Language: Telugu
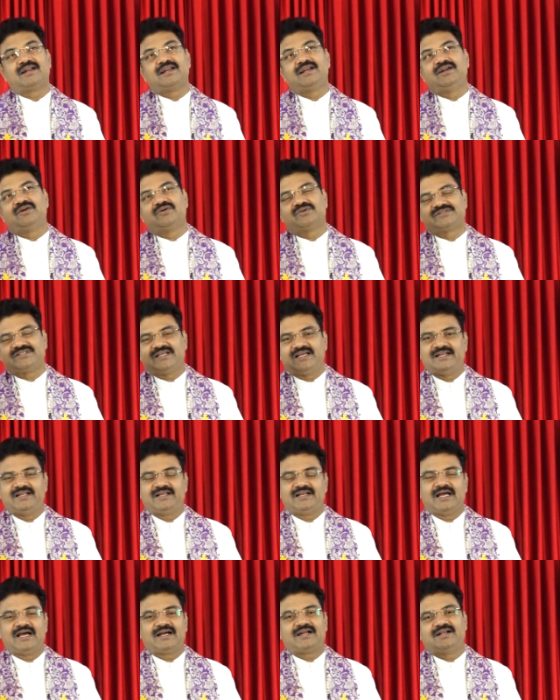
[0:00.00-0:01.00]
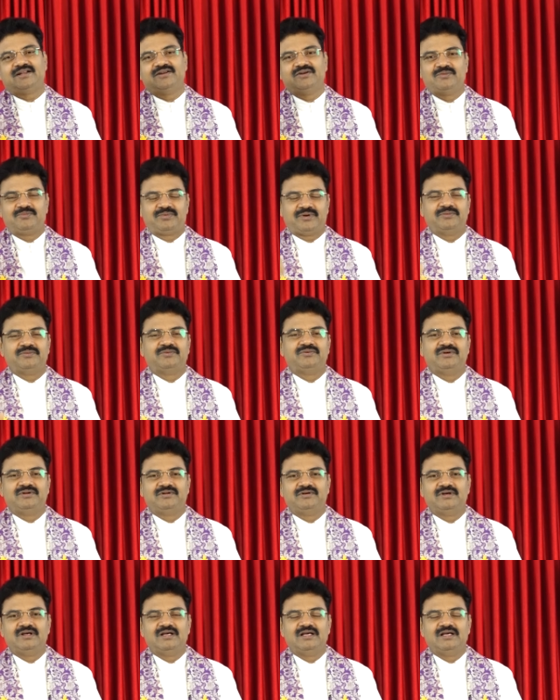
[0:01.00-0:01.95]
రెండవసారి రాకడలో ప్రభువులు